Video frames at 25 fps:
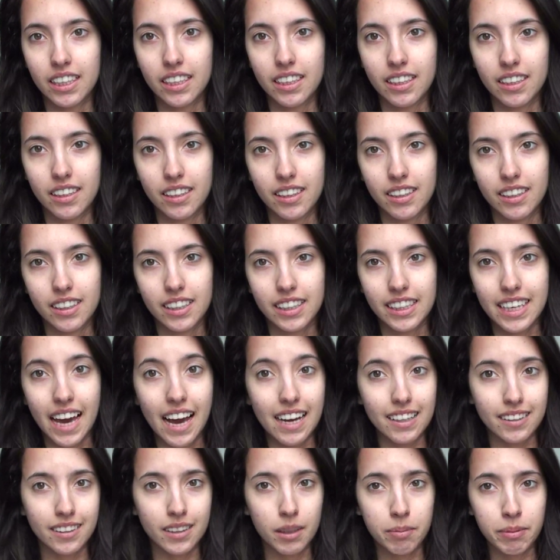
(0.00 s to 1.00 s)
Äh, ja,
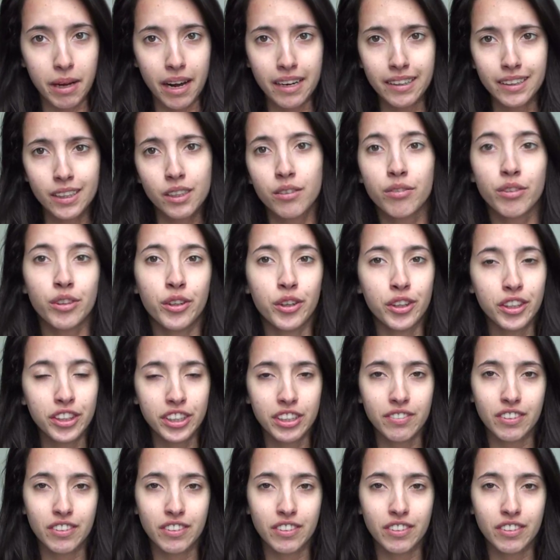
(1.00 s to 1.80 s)
es gibt einige von euch,